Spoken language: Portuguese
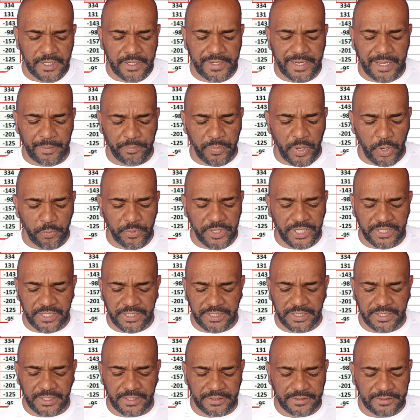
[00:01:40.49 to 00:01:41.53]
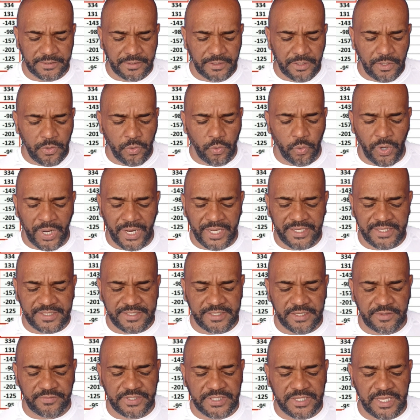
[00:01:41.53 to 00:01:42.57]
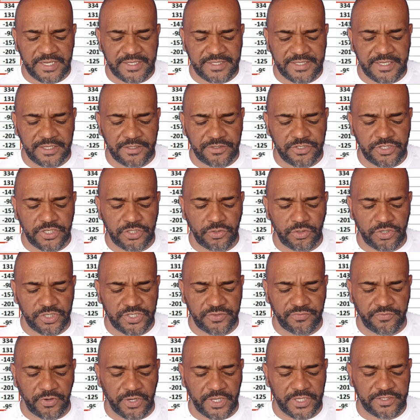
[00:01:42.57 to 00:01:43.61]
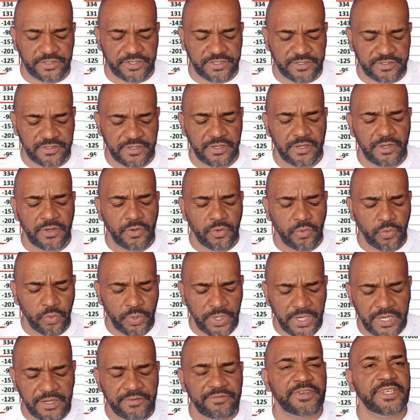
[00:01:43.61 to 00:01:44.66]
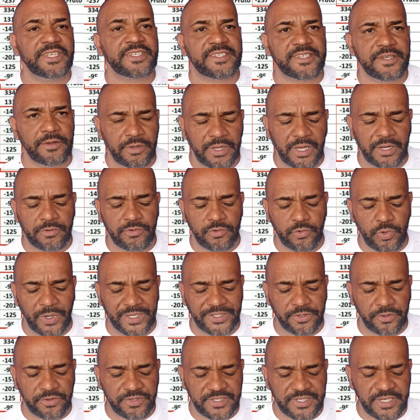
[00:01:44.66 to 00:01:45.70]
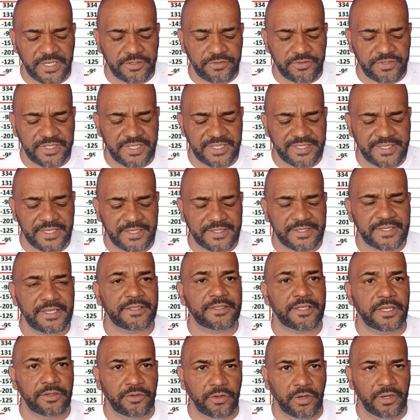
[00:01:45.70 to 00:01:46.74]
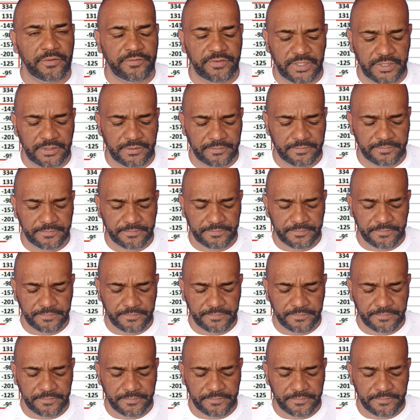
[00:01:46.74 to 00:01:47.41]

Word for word: Na Palmeirinha, o Aires teve 312 votos. O William venceu lá com 469.